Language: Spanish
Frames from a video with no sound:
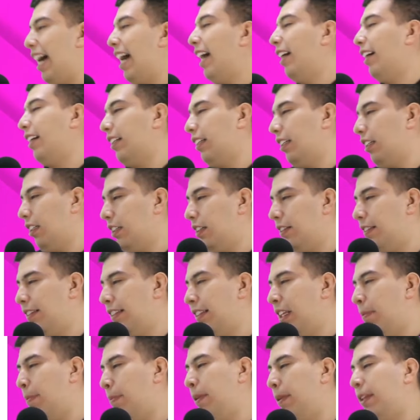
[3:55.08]
a
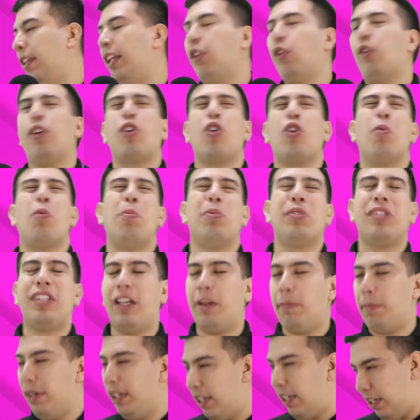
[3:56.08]
dependiendo de cómo
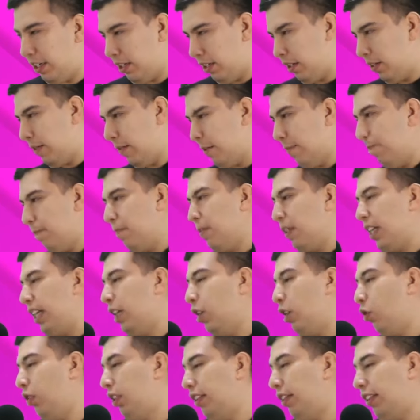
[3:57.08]
terminen.
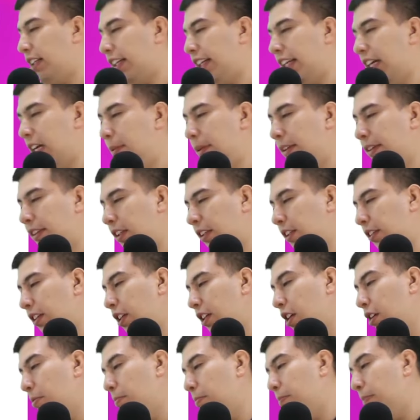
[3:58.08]
Y nos dice que a veces
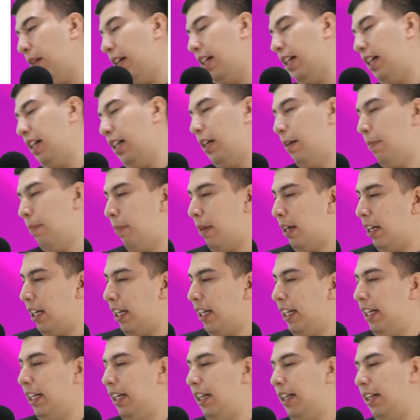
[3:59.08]
va, van
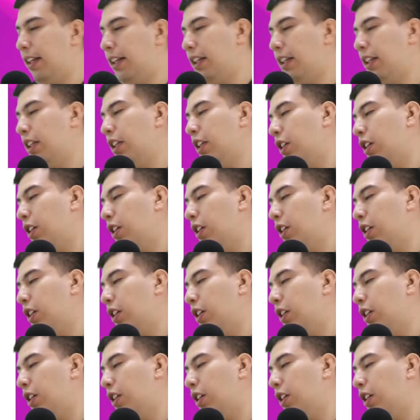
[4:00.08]
a ir